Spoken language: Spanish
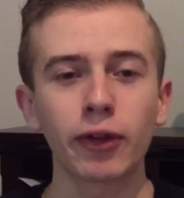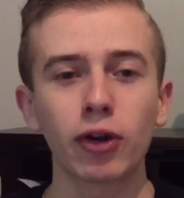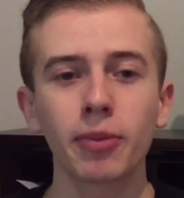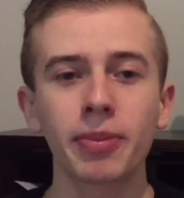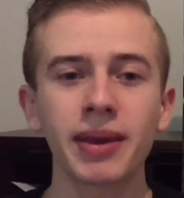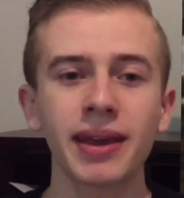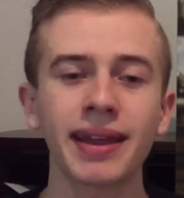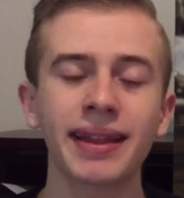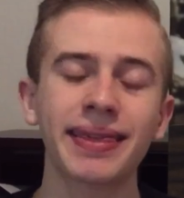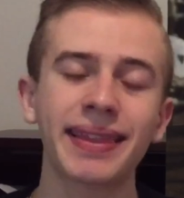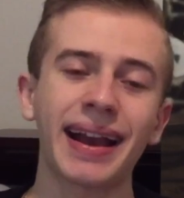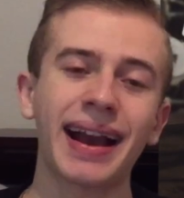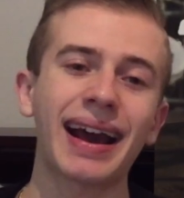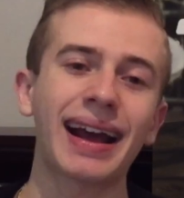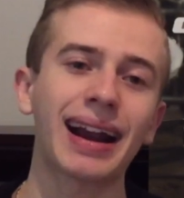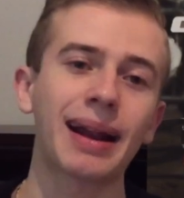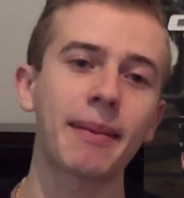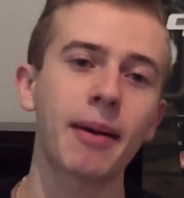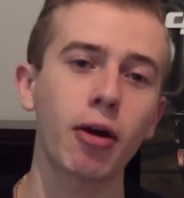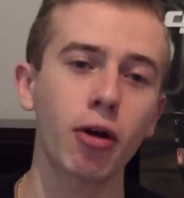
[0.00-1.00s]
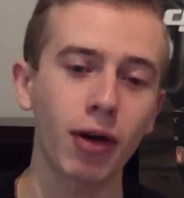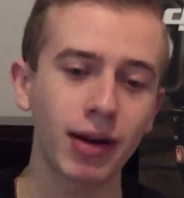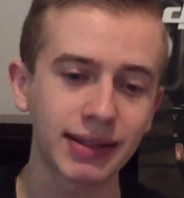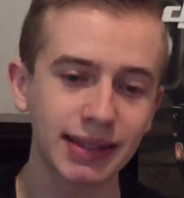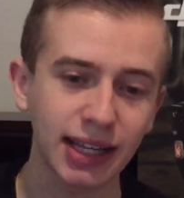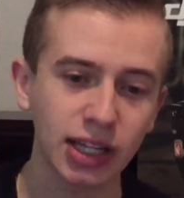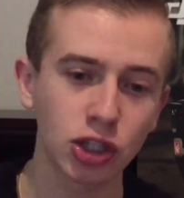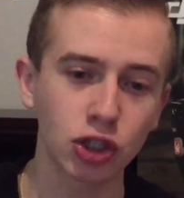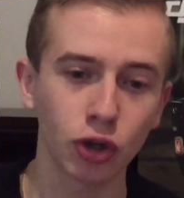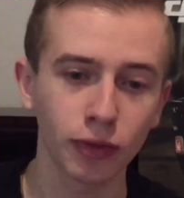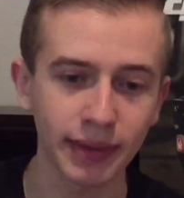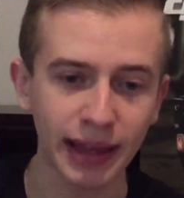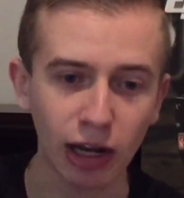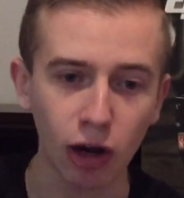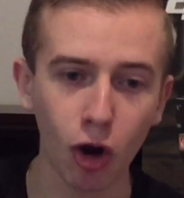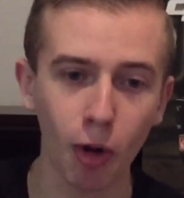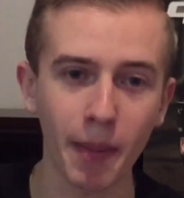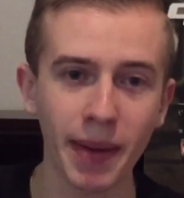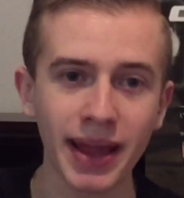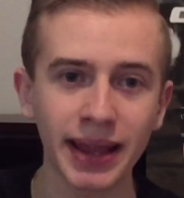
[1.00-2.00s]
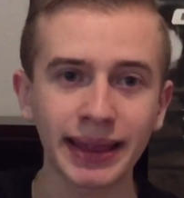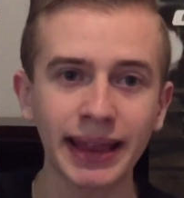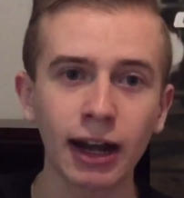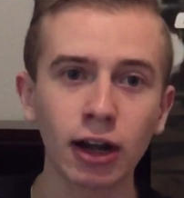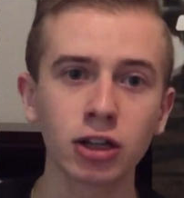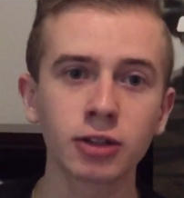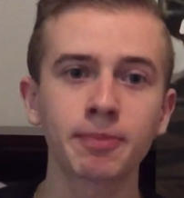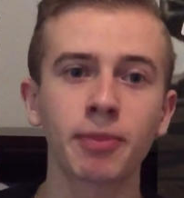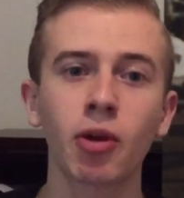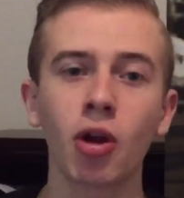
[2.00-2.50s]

no olviden dejarla abajo en la sección de comentarios.